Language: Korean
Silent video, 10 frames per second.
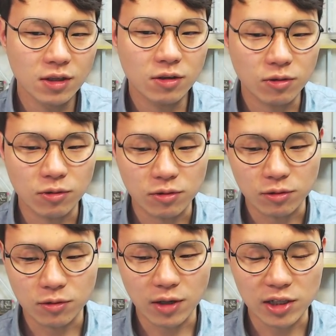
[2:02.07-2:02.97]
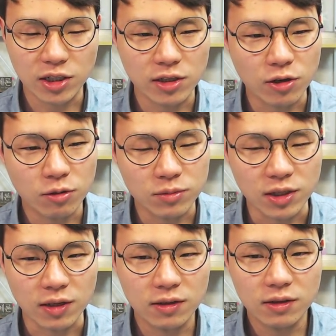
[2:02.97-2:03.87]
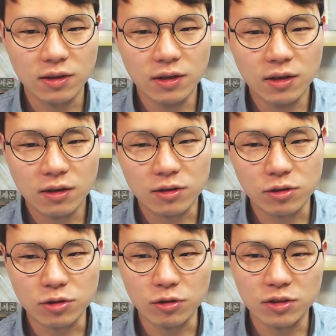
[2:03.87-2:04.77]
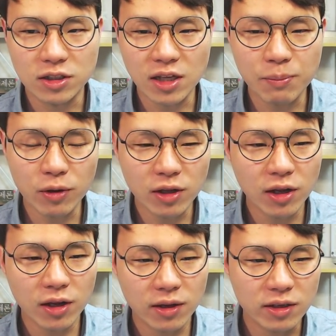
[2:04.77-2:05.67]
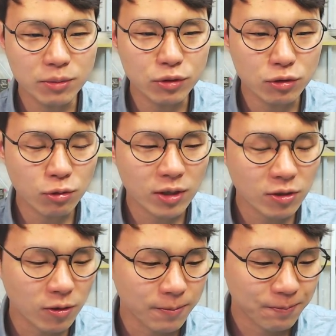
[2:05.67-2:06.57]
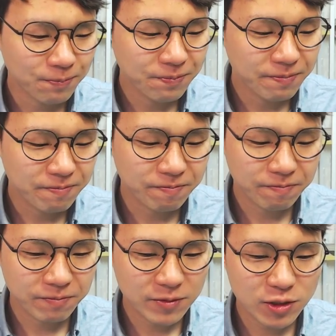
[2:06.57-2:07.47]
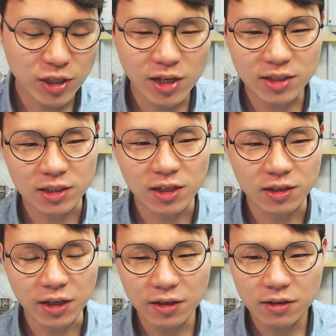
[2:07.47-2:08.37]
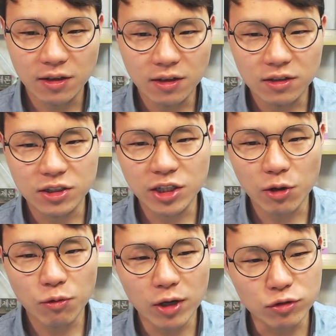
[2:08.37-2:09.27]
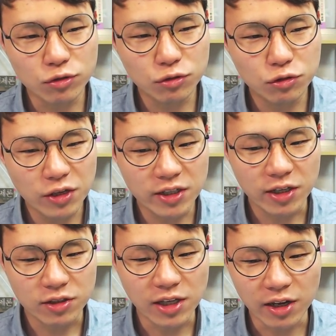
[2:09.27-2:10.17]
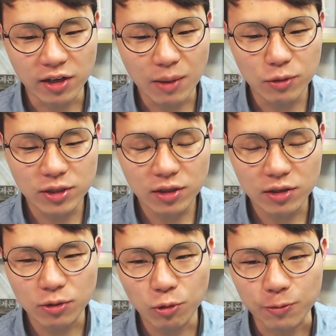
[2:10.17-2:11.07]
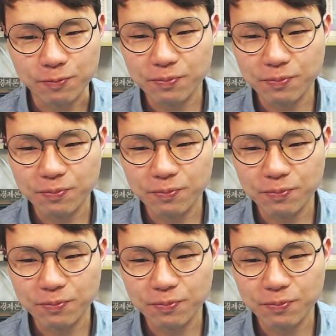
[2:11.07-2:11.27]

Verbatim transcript: 어, 아시게 될 겁니다. 그래서 저는 이제 세 편의 리뷰를 통해서 음, 최대한 자세하게 이 쉐어하우스에 대해서 이야기를 해볼 생각이고